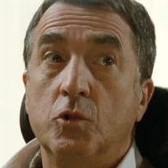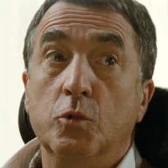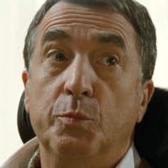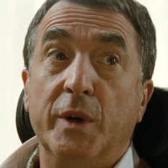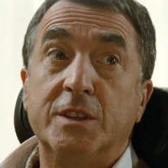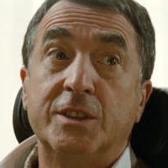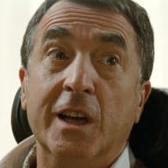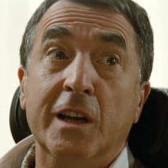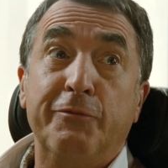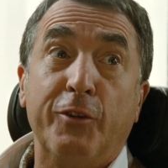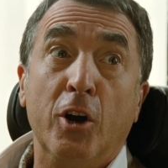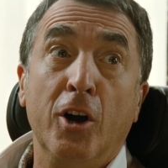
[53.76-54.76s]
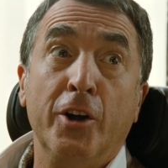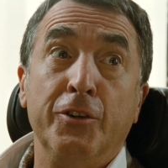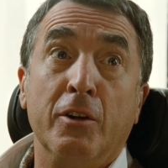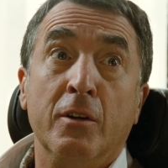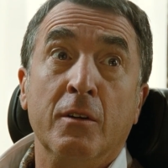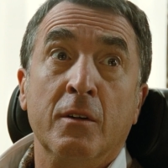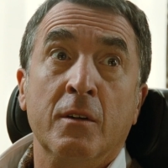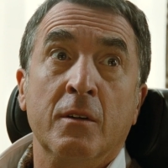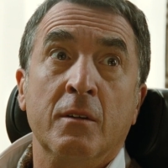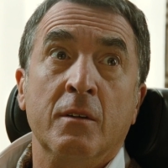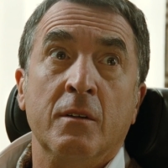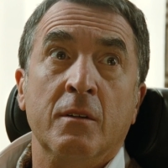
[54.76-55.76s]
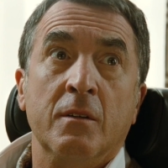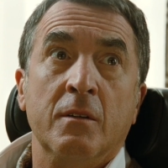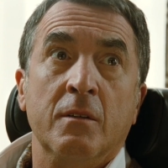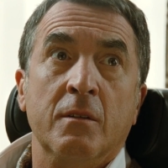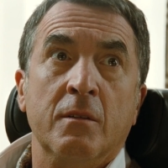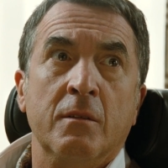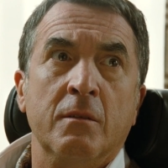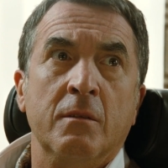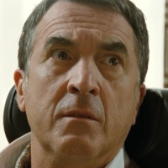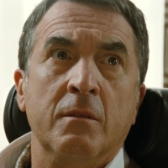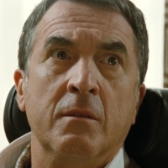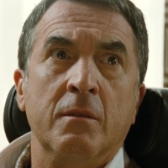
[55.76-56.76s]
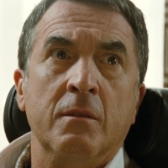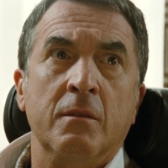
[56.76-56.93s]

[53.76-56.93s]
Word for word: Coupez ce téléphone Je veux mon petit Philippe.